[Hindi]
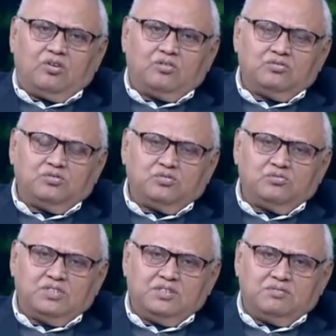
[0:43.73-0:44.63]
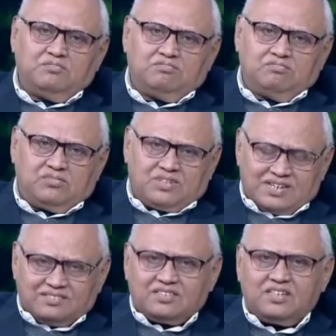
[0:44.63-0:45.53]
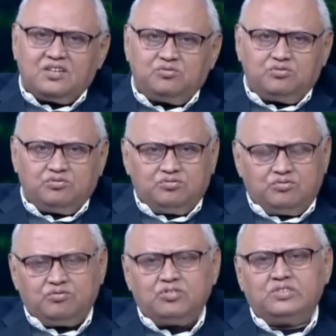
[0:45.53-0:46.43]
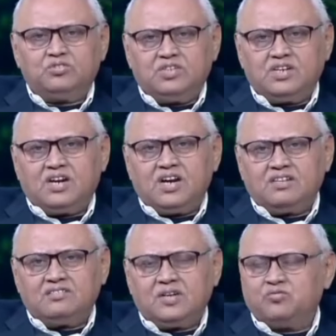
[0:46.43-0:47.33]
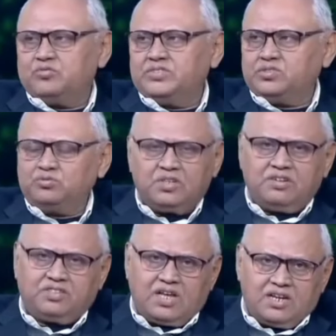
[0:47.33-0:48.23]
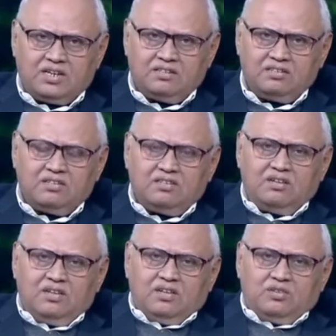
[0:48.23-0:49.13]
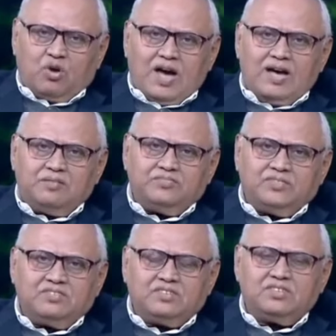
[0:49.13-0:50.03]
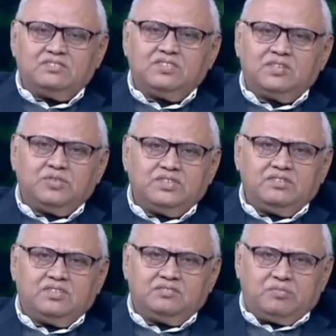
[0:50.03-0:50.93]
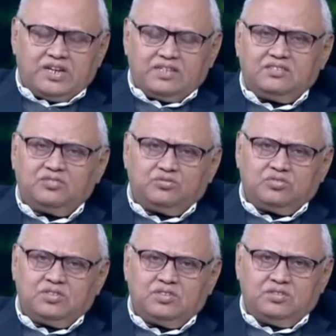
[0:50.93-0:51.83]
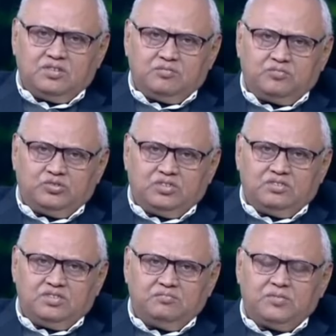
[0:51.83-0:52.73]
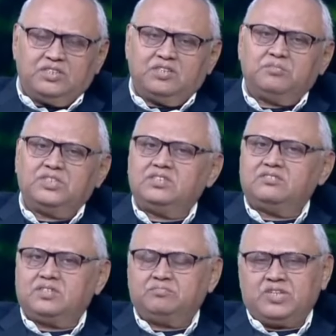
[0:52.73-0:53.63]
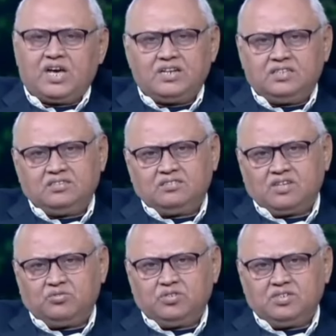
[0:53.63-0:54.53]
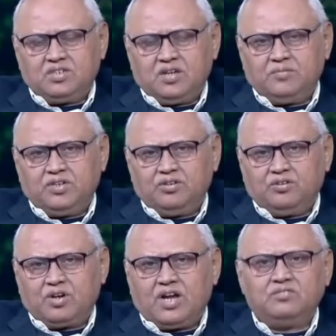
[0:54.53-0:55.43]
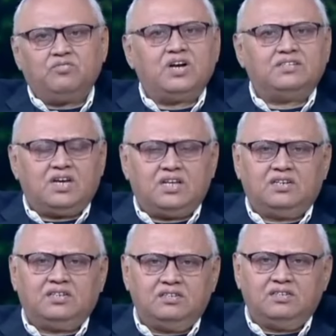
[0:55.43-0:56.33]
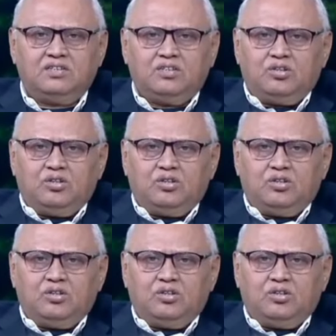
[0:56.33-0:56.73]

और जो जन ट्रस्ट है उस उन्होंने तो ये कहा कि साहब वो विष्णु के अवतार हैं तो आप जिस तरह से अभी 10-12 दिनों से मोदी जी मंदिर मंदिर सब जा रहे थे साउथ इंडिया में और आज वहाँ जा रहे हैं